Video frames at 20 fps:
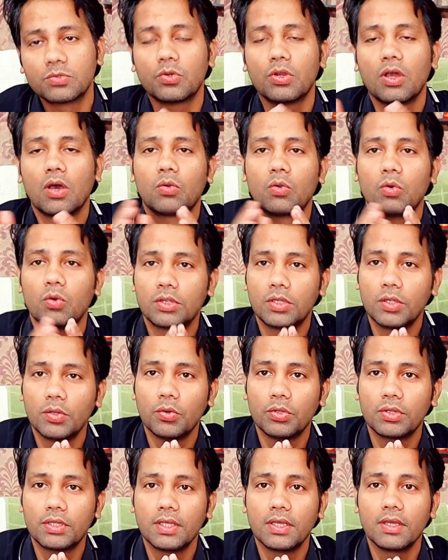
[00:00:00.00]
तो डाउन होती
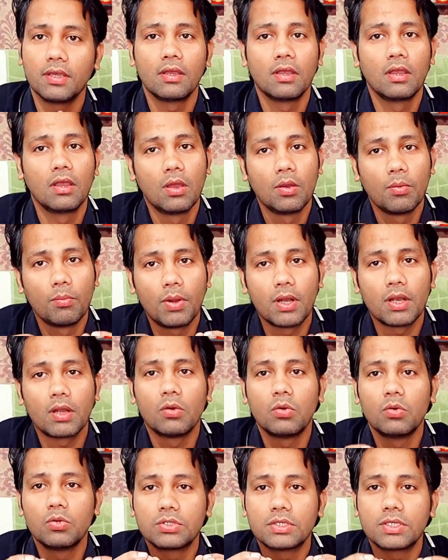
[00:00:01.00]
होती हैं बट
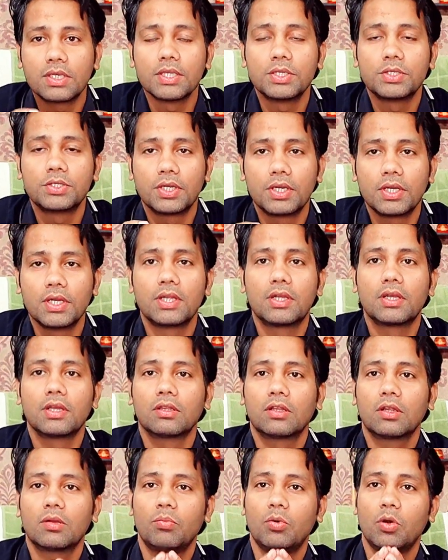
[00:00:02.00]
उसके शरीर के
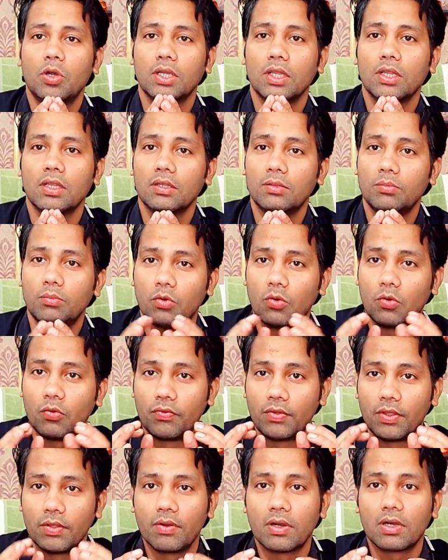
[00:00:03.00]
अंदर बहुत ज़्यादा वो
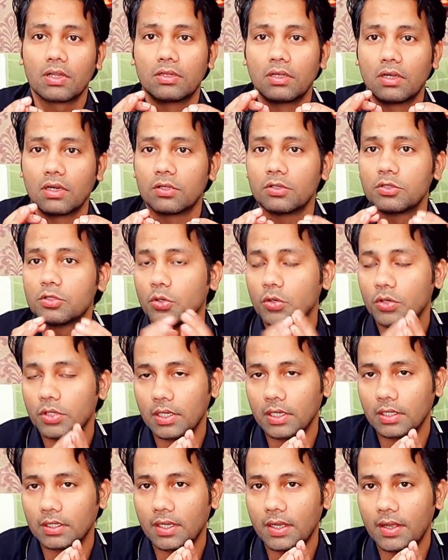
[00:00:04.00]
फीवर दर्द छोड़
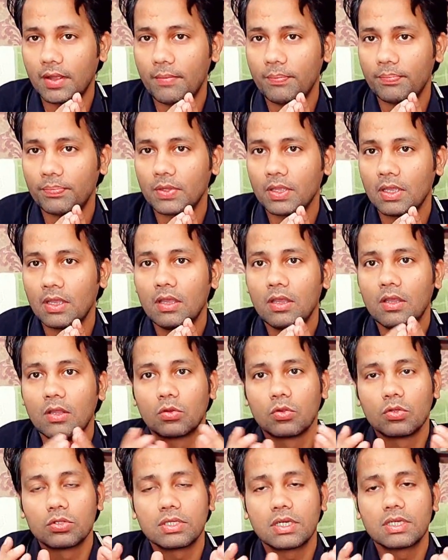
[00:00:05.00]
जाता है
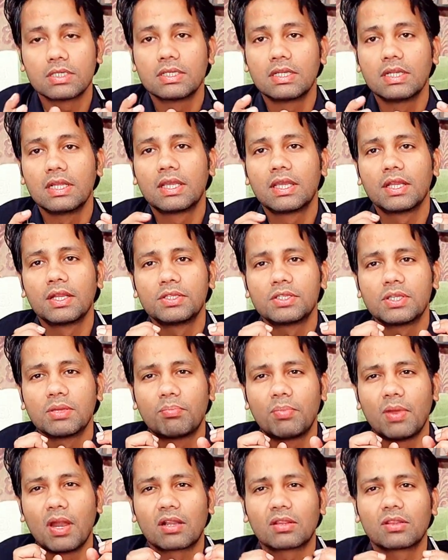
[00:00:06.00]
तो सर से लेकर नीचे
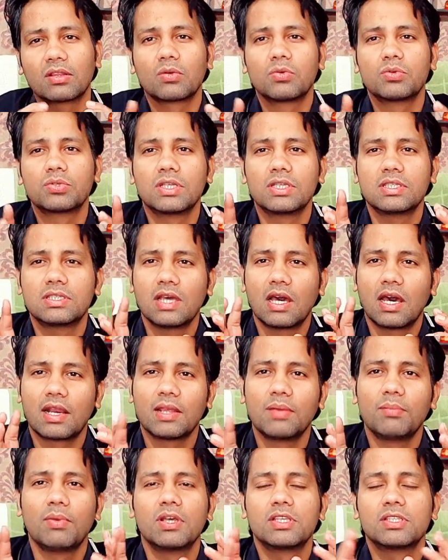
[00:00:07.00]
पैर तक उसकी
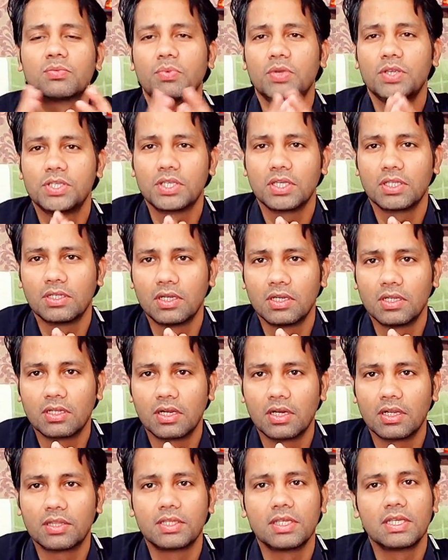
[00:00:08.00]
सारी मांसपेशियाँ दर्द
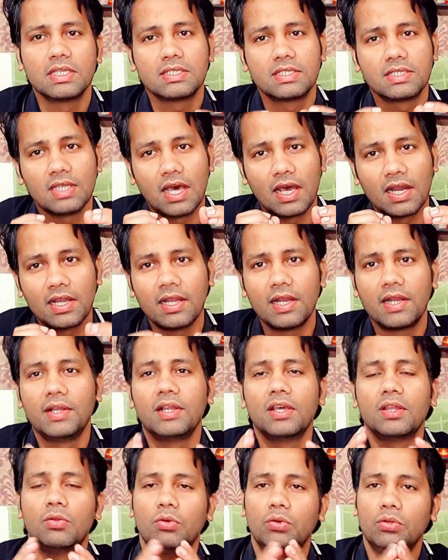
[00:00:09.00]
करती हैं सारी
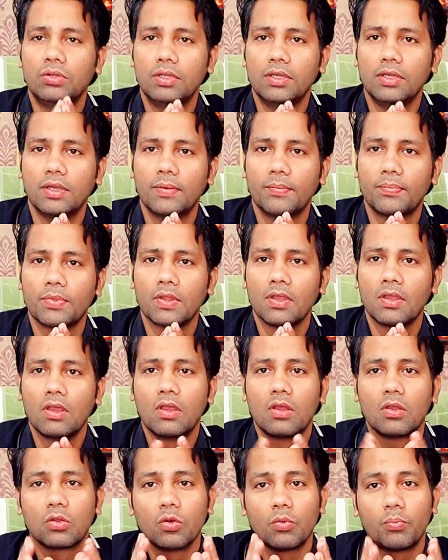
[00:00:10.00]
हड्डियाँ दुखती हैं
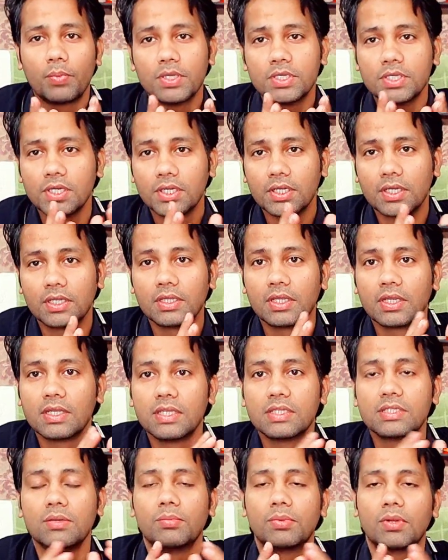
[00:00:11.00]
तो पेशेंट के अंदर
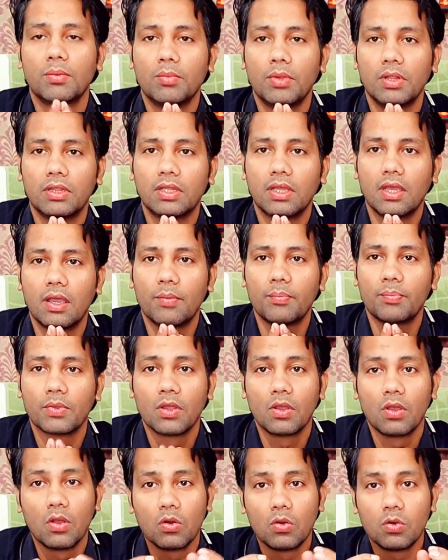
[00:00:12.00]
ये सिम्टम मिलता है
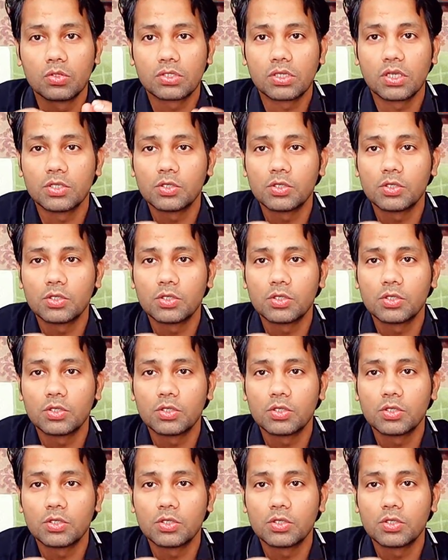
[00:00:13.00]
उसका